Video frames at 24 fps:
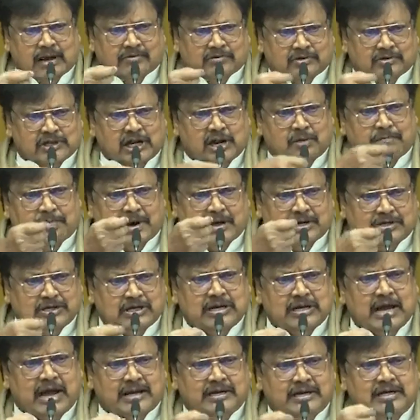అవతల
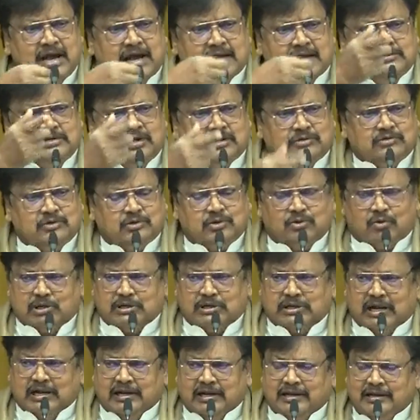పార్టీని తోటి
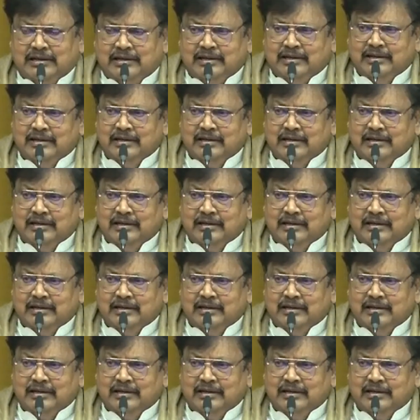కొట్టాలి